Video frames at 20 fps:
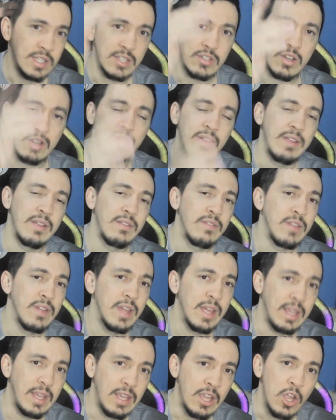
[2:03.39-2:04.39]
você já vai
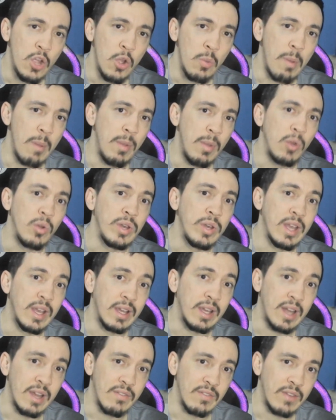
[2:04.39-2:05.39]
ver aí uma
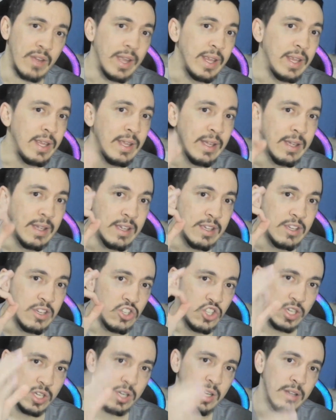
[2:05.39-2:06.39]
melhoria gráfica aí
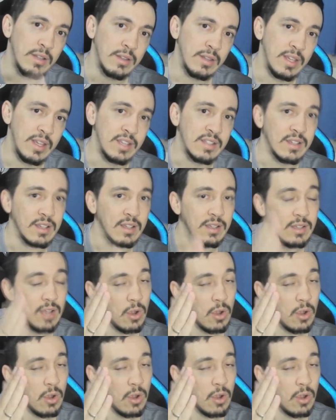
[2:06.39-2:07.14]
gigantesca.